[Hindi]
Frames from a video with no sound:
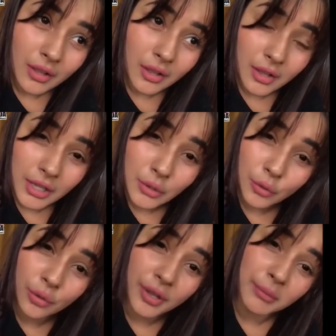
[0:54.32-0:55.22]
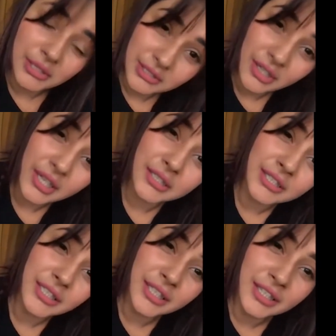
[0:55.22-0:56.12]
कईयों को केमिस्ट्री
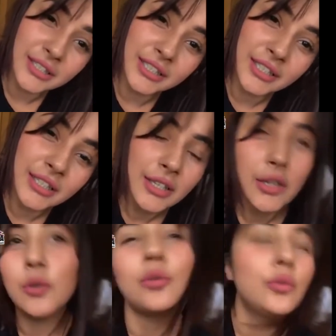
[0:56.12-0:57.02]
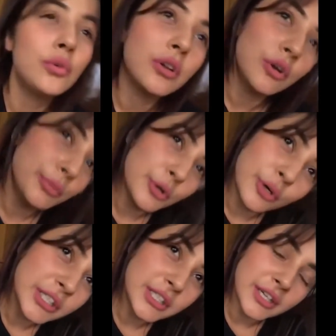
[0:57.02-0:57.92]
अच्छी नहीं लगती उनको भी
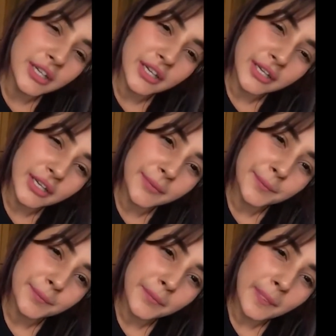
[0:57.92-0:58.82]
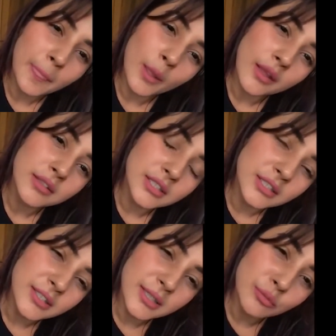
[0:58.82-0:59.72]
कोई चक्कर नहीं
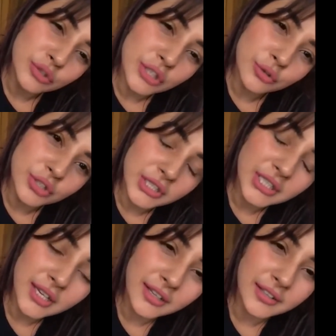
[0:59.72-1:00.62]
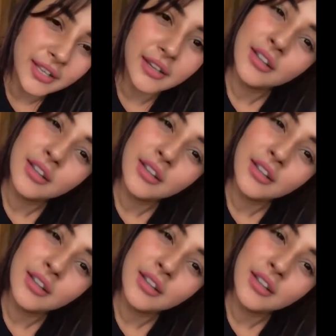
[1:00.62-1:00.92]
जितनी देर मुझे कुछ अच्छा लगता है ना